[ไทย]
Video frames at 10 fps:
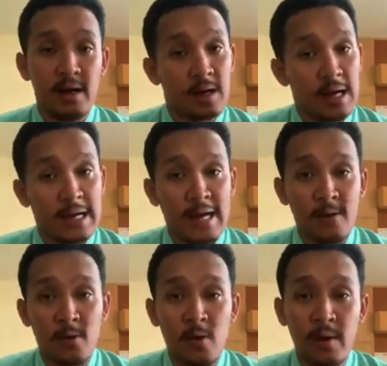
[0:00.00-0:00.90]
อาการข
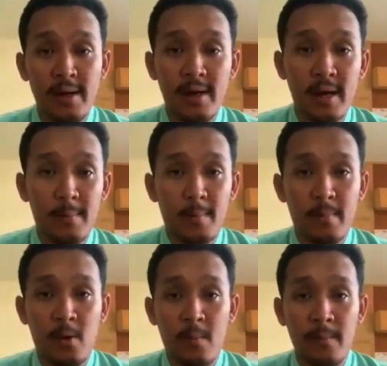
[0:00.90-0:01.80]
องโควิดนะครับ
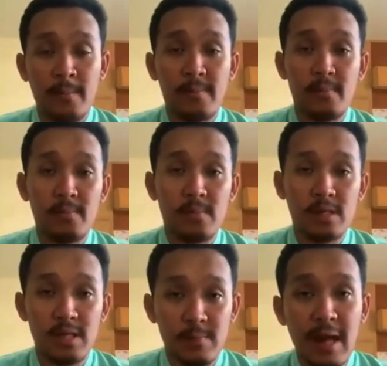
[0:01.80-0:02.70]
ผม
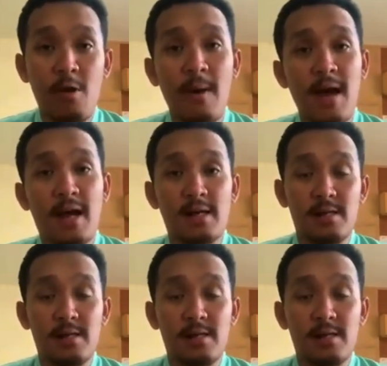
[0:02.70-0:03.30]
ดื่มเหล้ามาก